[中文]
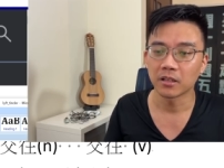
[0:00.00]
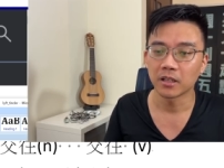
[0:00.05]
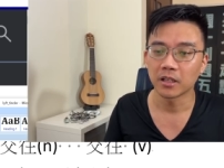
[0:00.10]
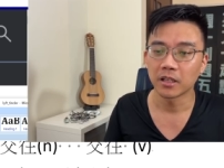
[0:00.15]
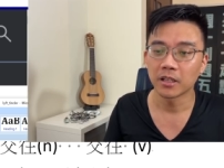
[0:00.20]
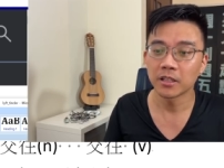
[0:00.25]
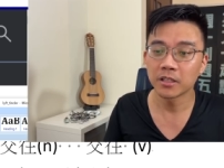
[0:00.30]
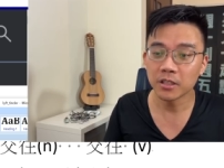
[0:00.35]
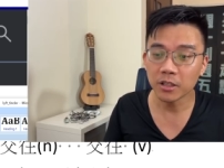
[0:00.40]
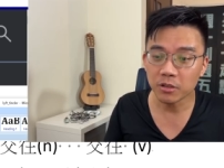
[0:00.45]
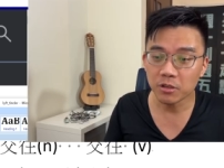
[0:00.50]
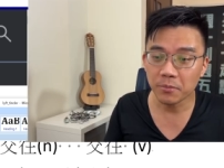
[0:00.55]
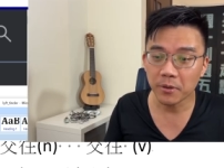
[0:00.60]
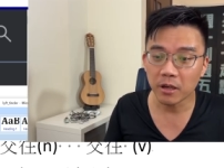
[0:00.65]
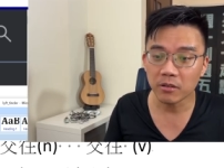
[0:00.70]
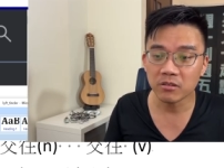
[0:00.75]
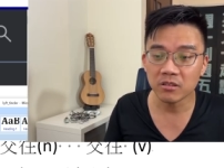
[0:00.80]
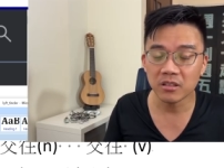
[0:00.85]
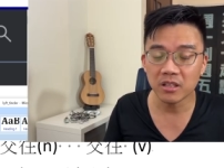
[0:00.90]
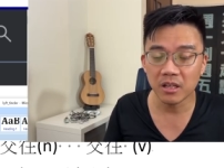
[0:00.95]
这就表
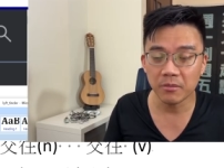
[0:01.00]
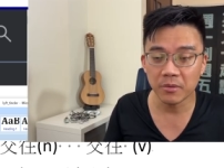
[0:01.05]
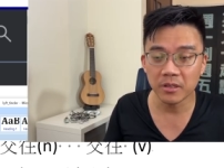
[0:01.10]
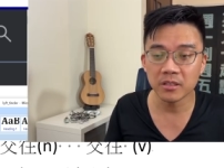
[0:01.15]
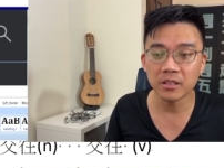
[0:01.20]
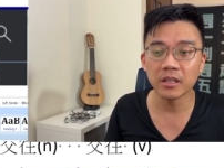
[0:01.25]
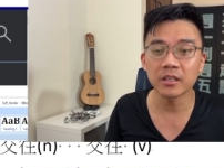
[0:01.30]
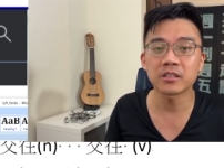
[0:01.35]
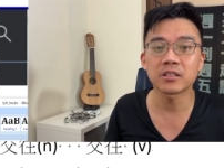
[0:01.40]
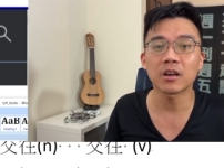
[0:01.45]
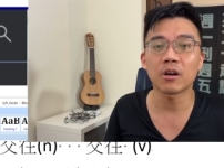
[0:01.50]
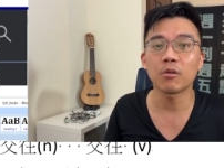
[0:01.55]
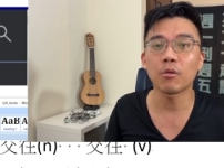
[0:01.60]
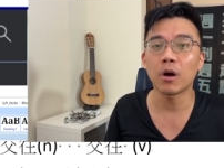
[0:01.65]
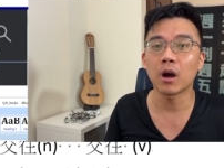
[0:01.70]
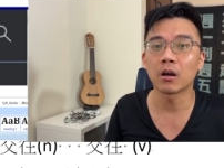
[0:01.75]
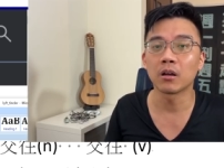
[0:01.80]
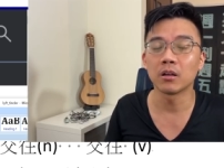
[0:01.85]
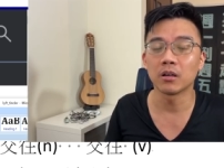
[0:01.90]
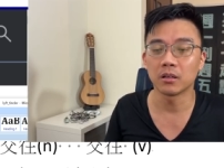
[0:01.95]
示你们在交
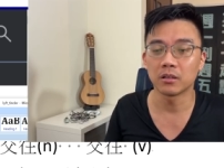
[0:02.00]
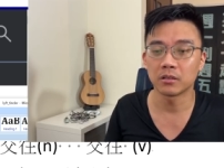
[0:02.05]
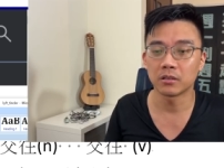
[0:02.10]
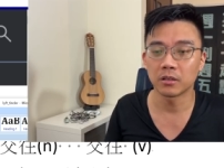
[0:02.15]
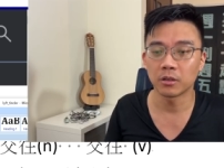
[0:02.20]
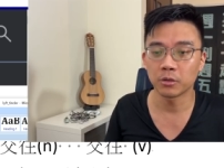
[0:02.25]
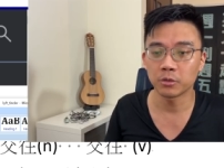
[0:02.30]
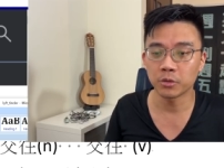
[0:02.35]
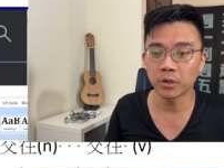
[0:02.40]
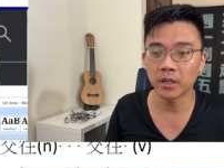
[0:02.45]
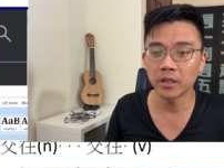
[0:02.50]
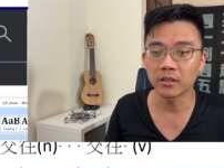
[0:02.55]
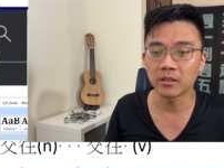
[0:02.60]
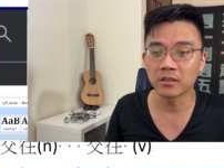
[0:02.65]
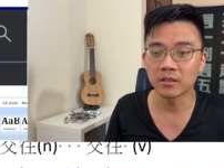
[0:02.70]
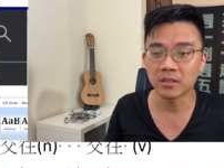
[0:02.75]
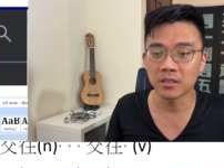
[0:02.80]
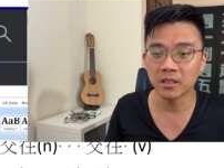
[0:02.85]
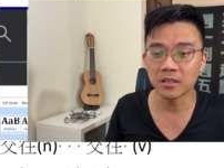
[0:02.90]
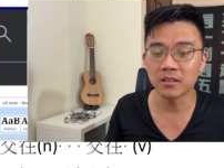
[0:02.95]
往了，所以
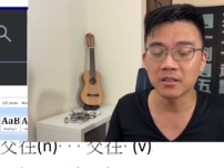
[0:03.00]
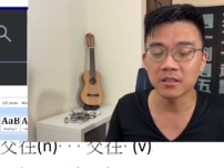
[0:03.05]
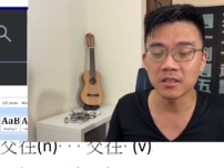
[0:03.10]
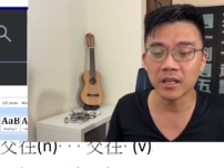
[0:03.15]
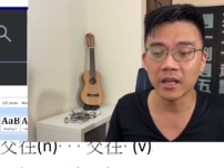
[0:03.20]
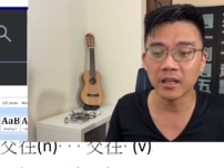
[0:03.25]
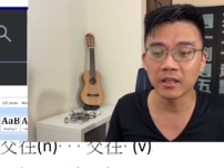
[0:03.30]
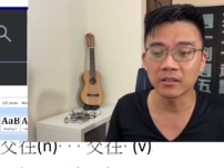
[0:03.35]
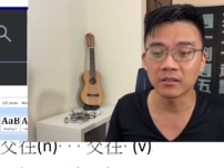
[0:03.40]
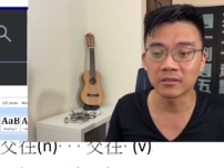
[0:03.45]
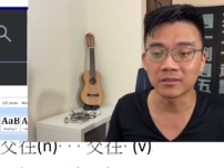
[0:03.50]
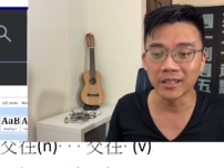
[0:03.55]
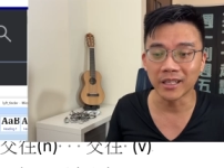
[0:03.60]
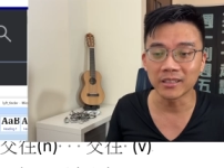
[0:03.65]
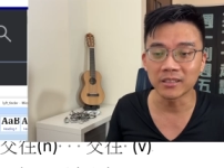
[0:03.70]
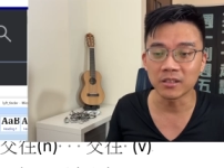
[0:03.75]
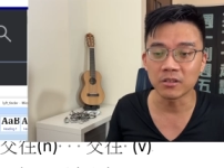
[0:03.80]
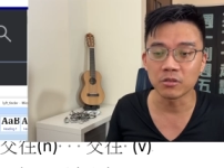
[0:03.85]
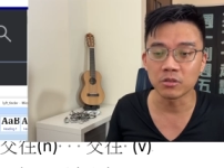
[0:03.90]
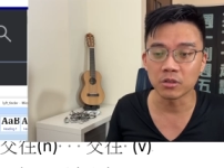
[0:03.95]
正在
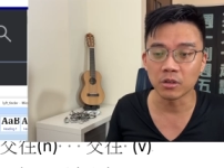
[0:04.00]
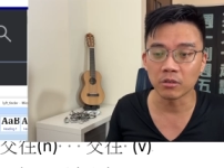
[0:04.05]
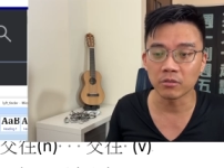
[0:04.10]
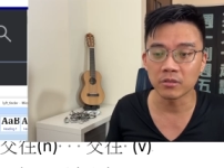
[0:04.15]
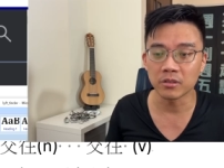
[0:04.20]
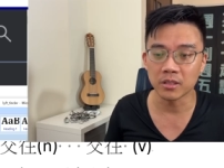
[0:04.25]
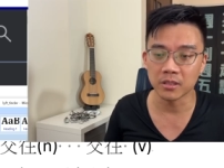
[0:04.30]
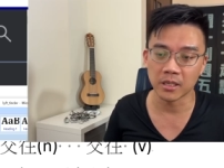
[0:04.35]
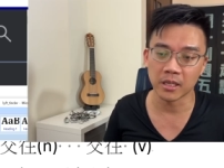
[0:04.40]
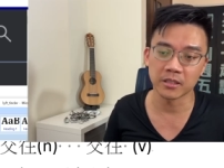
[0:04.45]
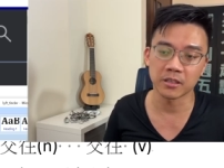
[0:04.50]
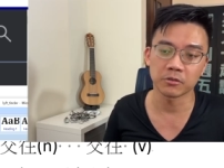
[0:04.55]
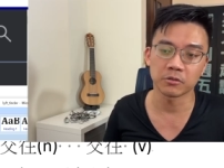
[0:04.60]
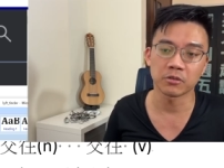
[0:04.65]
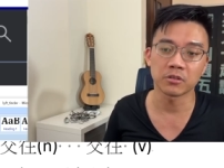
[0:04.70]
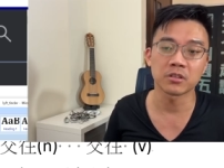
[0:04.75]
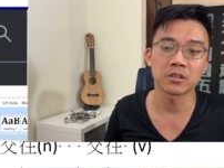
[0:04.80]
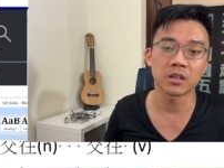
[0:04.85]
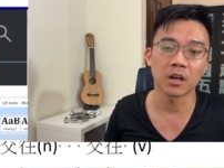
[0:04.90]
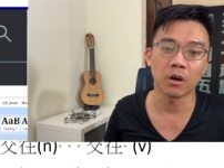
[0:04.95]
dating 中，这才叫做
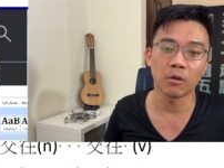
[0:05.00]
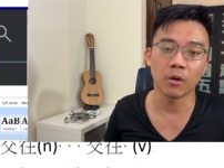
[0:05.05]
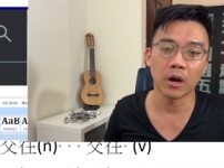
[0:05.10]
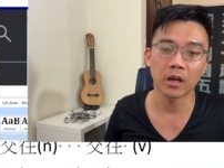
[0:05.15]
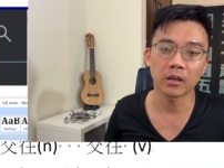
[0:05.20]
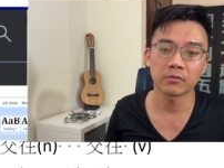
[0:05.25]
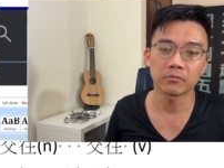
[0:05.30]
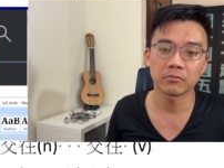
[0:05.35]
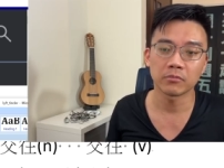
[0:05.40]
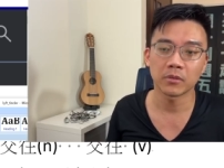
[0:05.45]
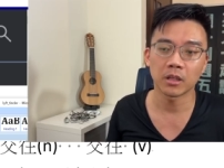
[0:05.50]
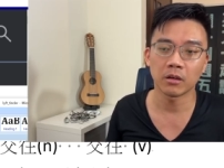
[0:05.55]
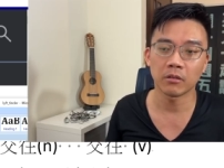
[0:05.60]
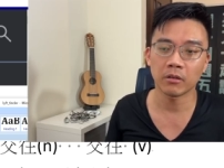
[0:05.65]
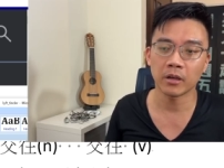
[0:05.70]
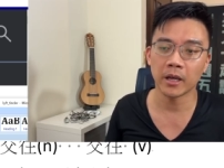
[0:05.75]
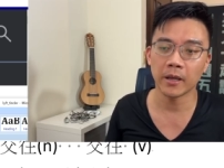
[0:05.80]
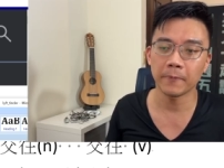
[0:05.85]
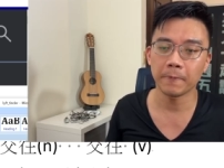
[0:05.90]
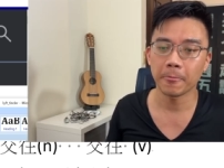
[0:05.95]
交
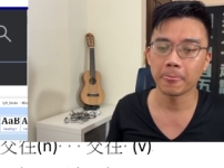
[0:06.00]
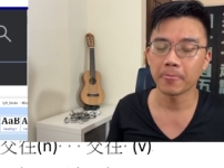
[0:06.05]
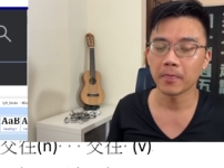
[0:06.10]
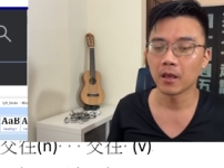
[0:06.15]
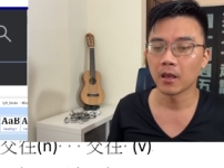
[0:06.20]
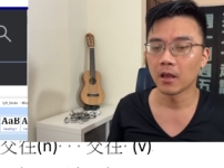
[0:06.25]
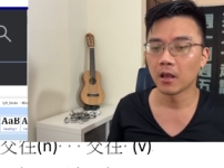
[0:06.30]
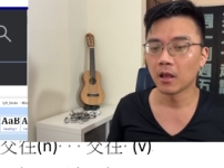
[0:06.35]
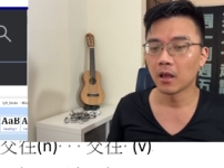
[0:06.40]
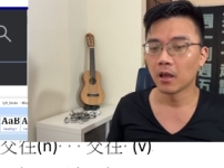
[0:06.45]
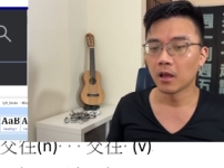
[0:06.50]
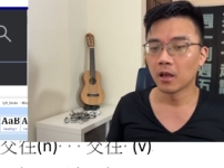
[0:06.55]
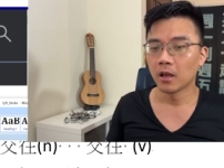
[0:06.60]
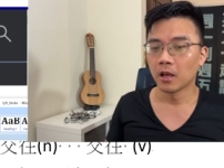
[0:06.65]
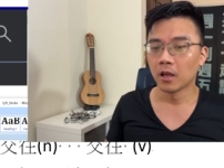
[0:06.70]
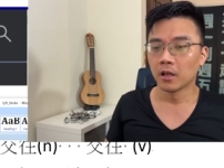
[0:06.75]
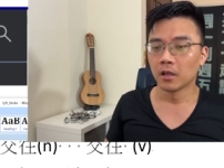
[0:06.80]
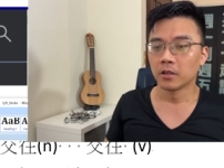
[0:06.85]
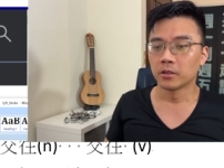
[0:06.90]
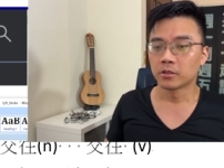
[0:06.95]

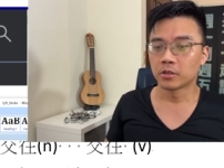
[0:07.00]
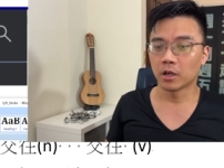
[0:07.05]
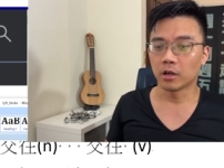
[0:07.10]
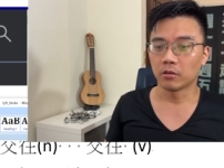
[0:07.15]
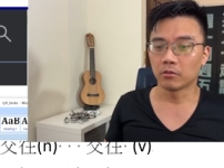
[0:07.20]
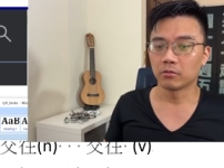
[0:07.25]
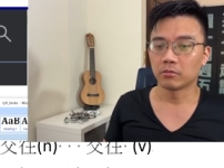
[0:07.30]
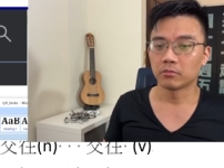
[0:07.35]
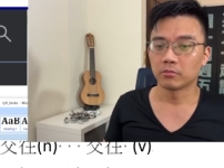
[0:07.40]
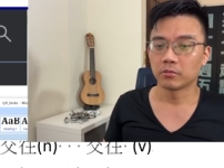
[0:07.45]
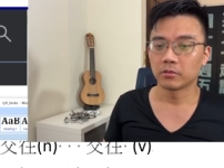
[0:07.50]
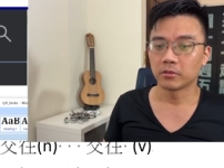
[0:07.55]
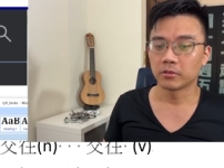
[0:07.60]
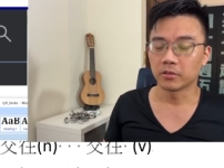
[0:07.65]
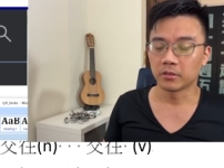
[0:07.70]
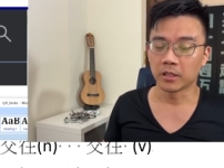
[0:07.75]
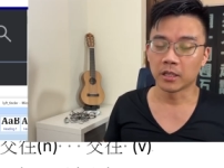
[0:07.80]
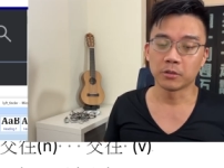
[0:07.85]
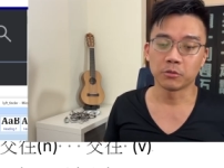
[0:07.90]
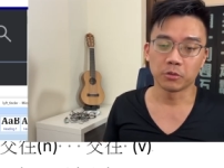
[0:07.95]
往，OK？So.
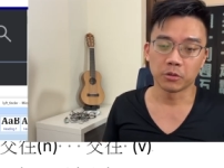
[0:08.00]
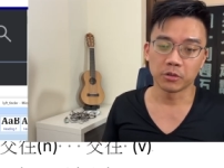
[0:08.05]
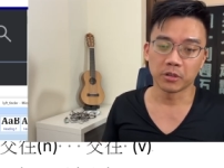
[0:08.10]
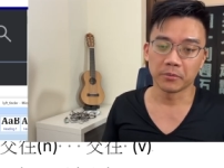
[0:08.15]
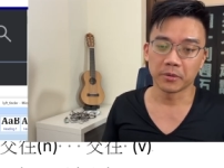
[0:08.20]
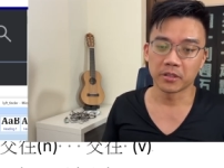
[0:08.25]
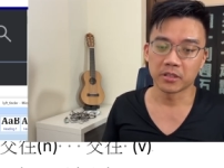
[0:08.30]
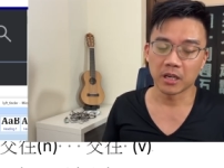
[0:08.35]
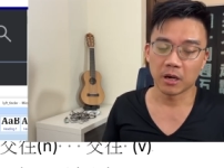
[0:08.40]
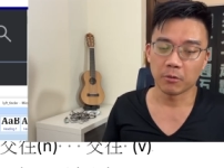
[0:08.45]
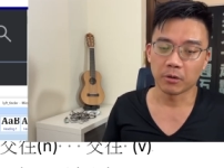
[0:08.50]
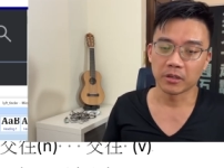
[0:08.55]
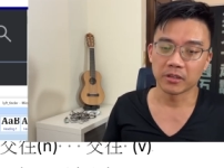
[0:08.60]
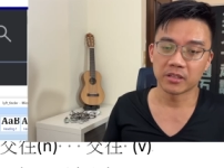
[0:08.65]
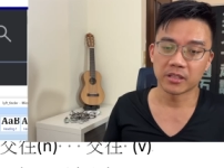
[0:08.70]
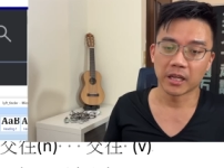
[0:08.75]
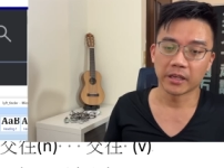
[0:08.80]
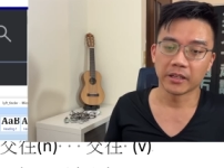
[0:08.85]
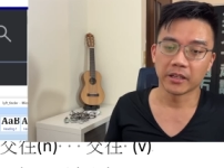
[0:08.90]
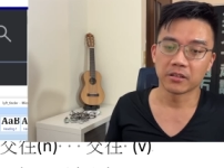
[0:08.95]
那如果你们交往了
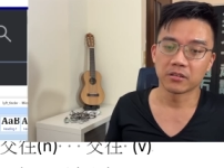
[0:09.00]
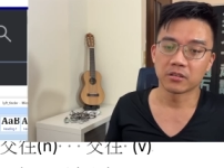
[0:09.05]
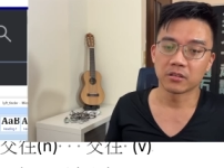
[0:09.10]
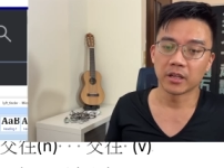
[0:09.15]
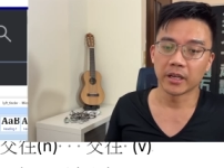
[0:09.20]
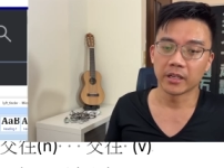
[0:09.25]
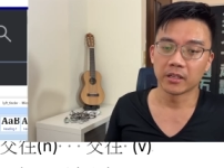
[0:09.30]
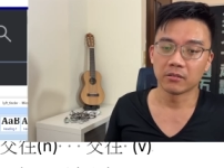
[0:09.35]
三年之类的、